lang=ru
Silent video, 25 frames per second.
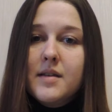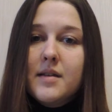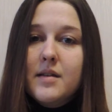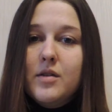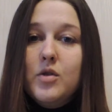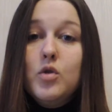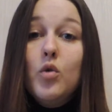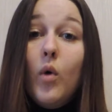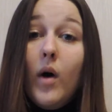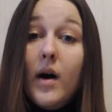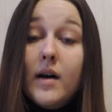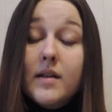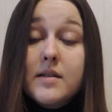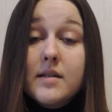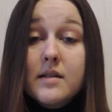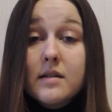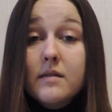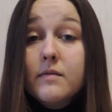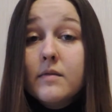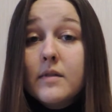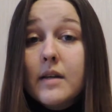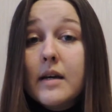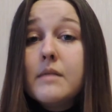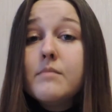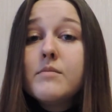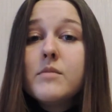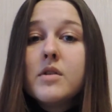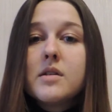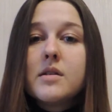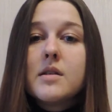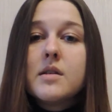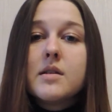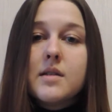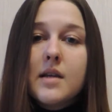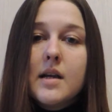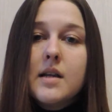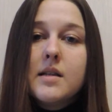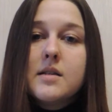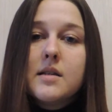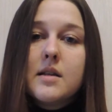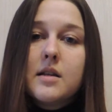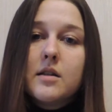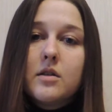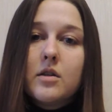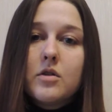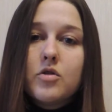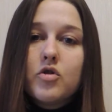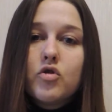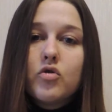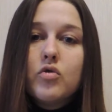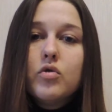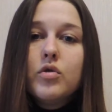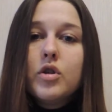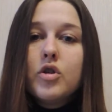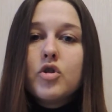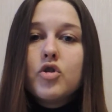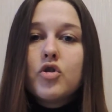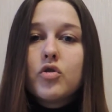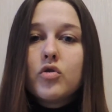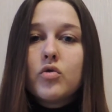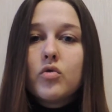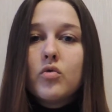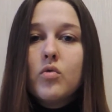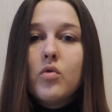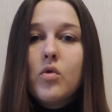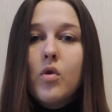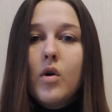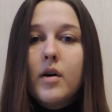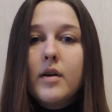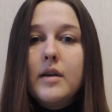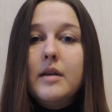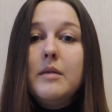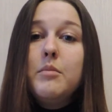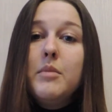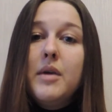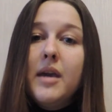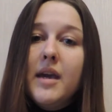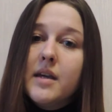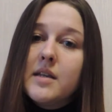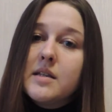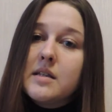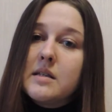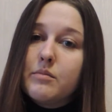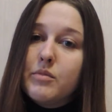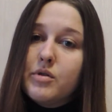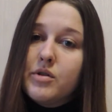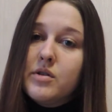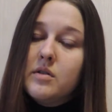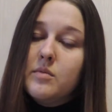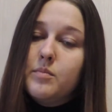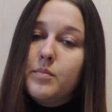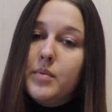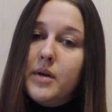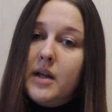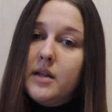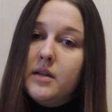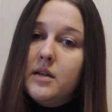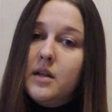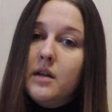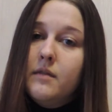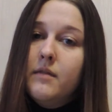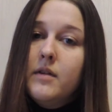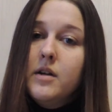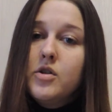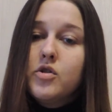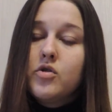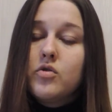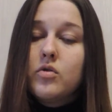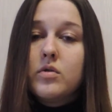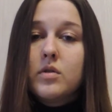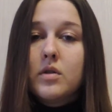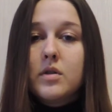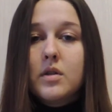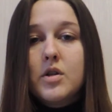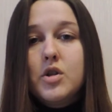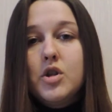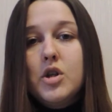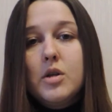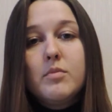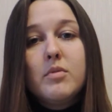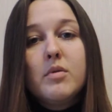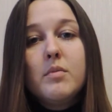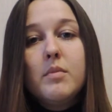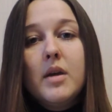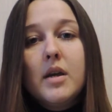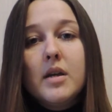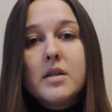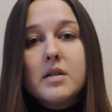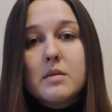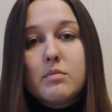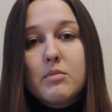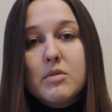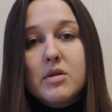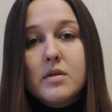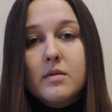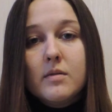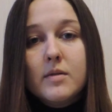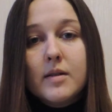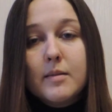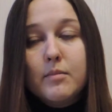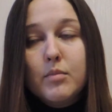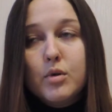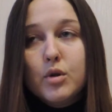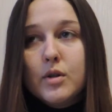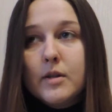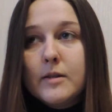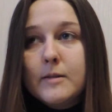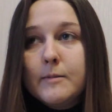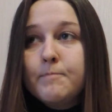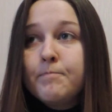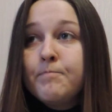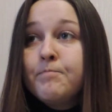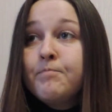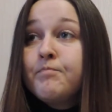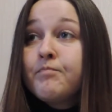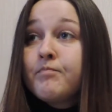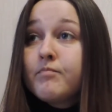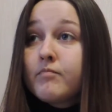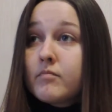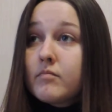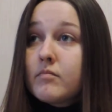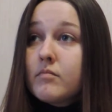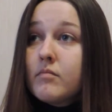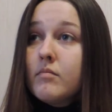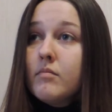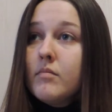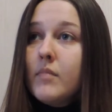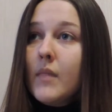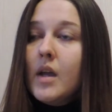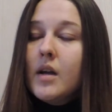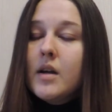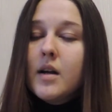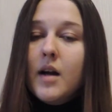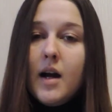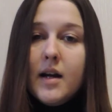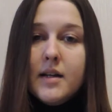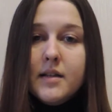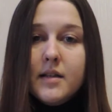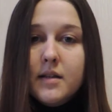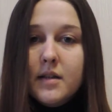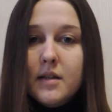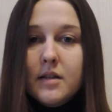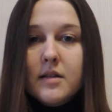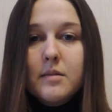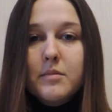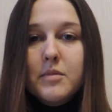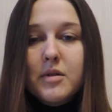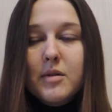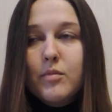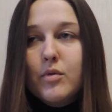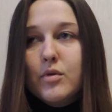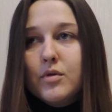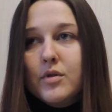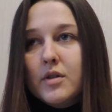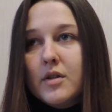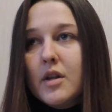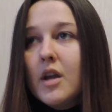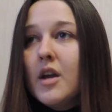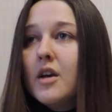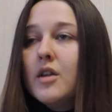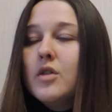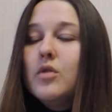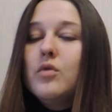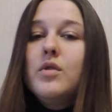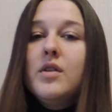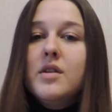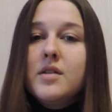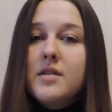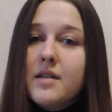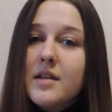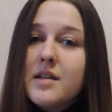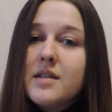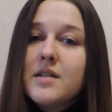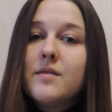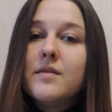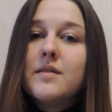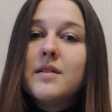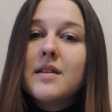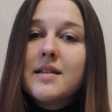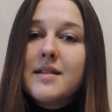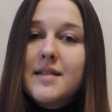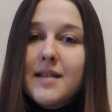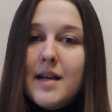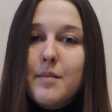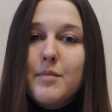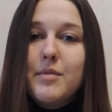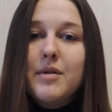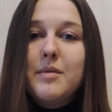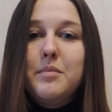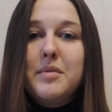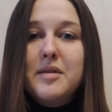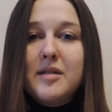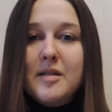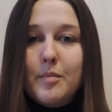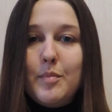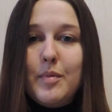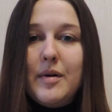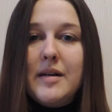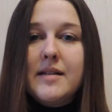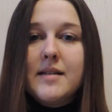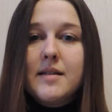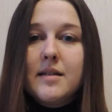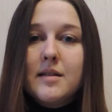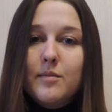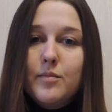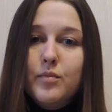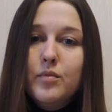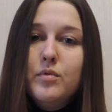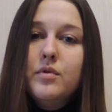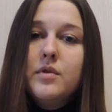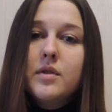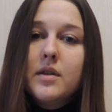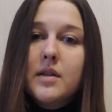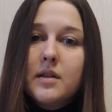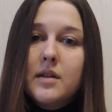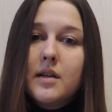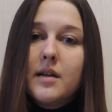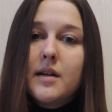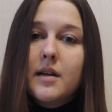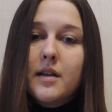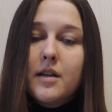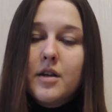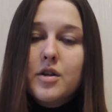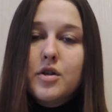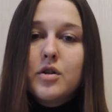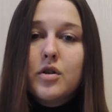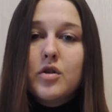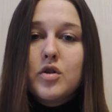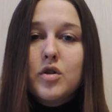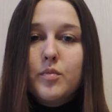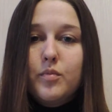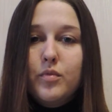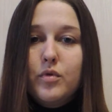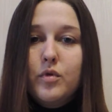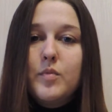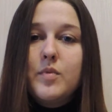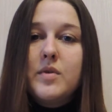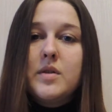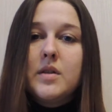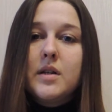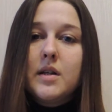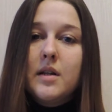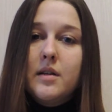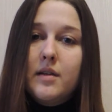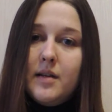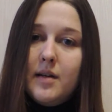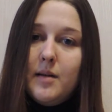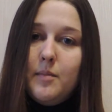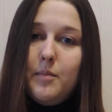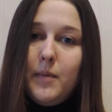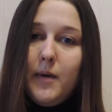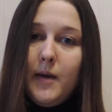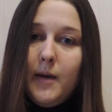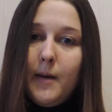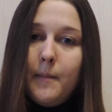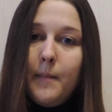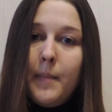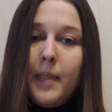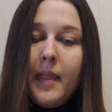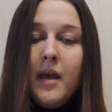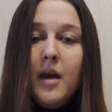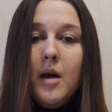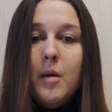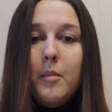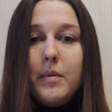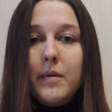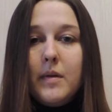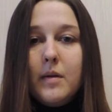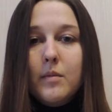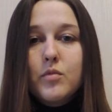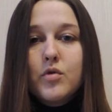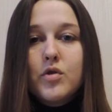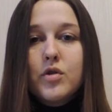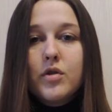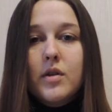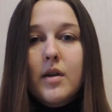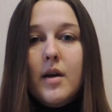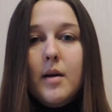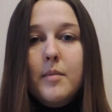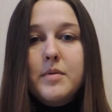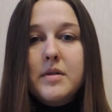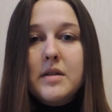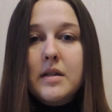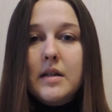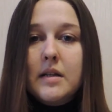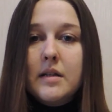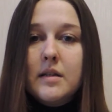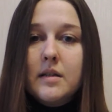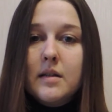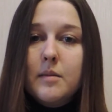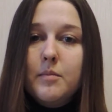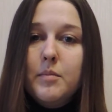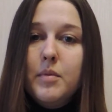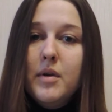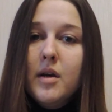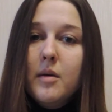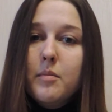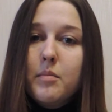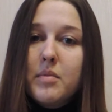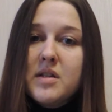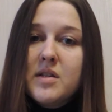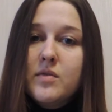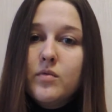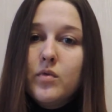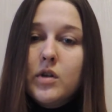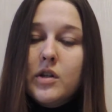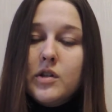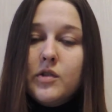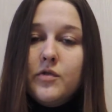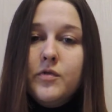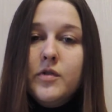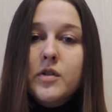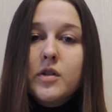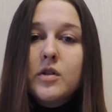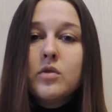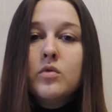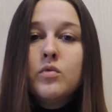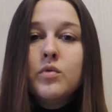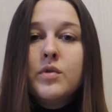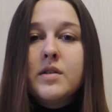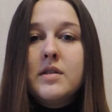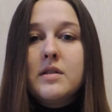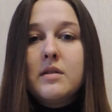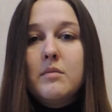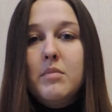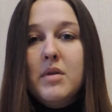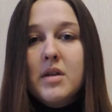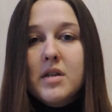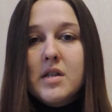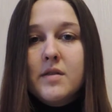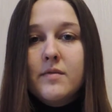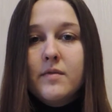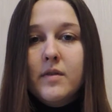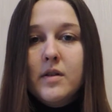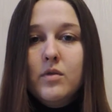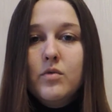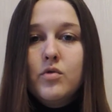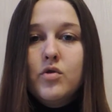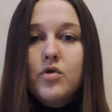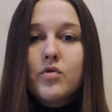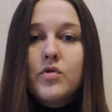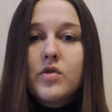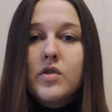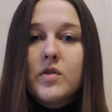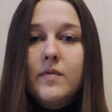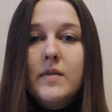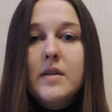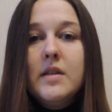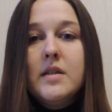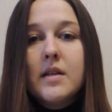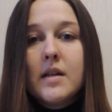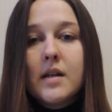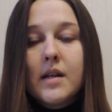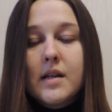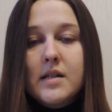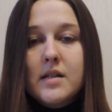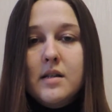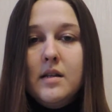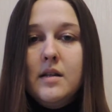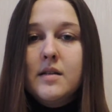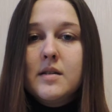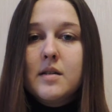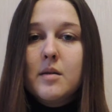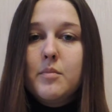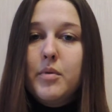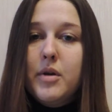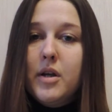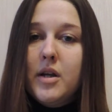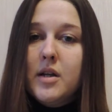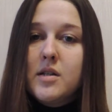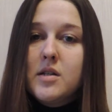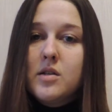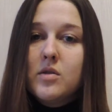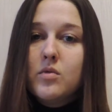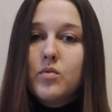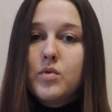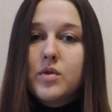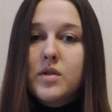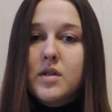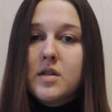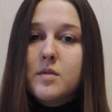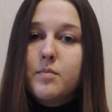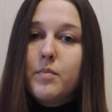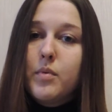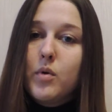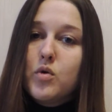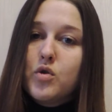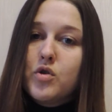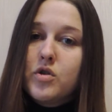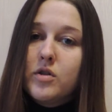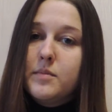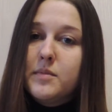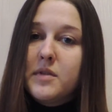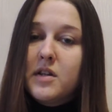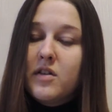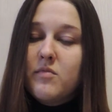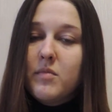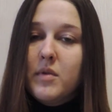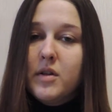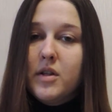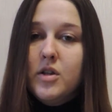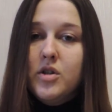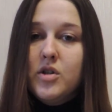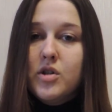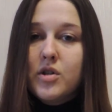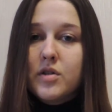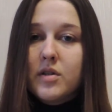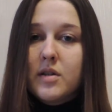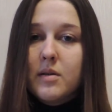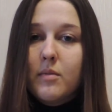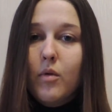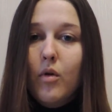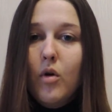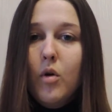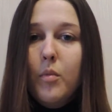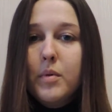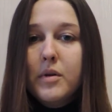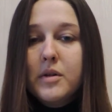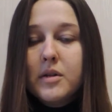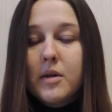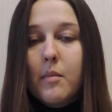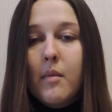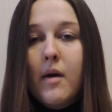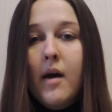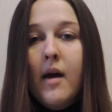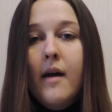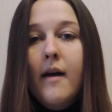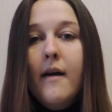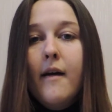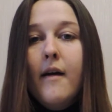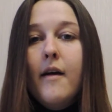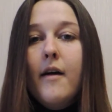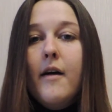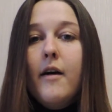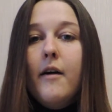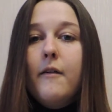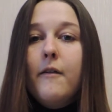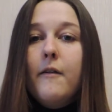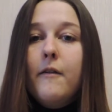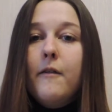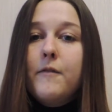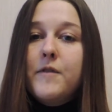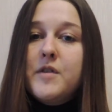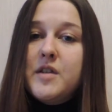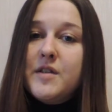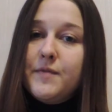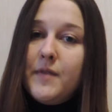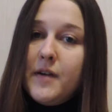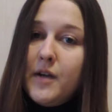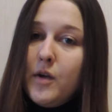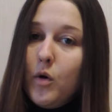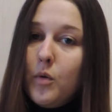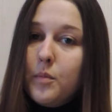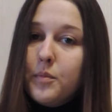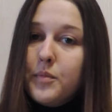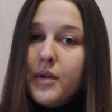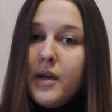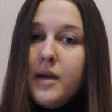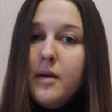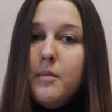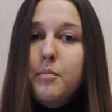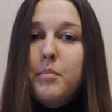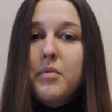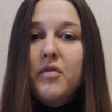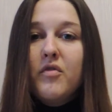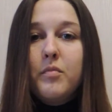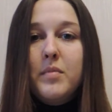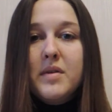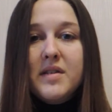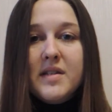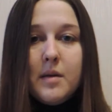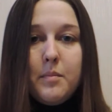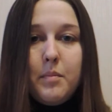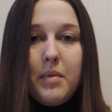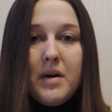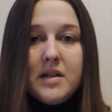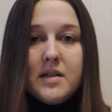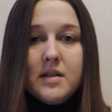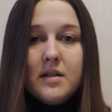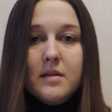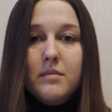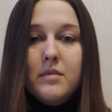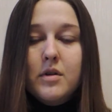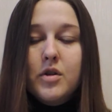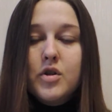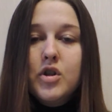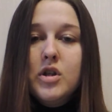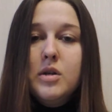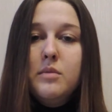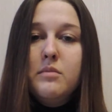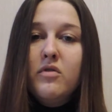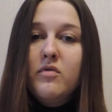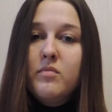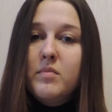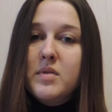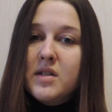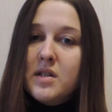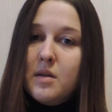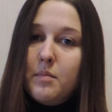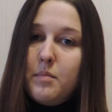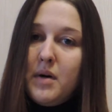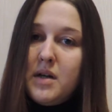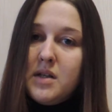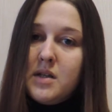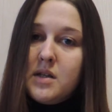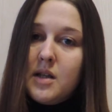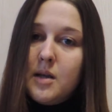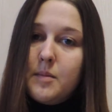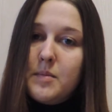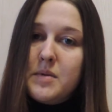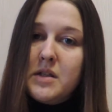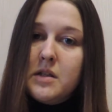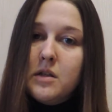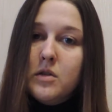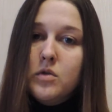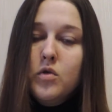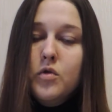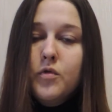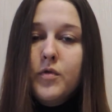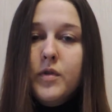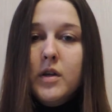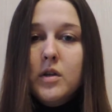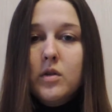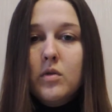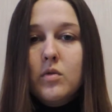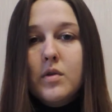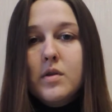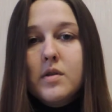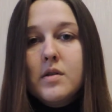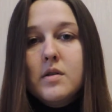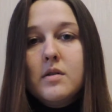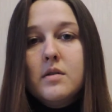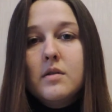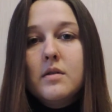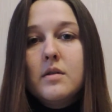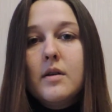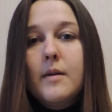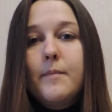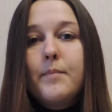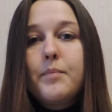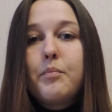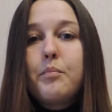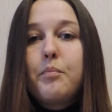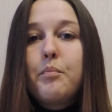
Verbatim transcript: нюансов, да, диссоциация это что-то, что имеет смысл преодолевать, что-то, над чем имеет смысл работать. Как над этим работать? Ну, естественно, самый безопасный путь – это, конечно же, путь психотерапии, потому что психотерапия позволит вернуть себе свою чувствительность и соприкоснуться с прошлым травматическим опытом в своем темпе, в безопасном режиме, в безопасной обстановке, то есть э,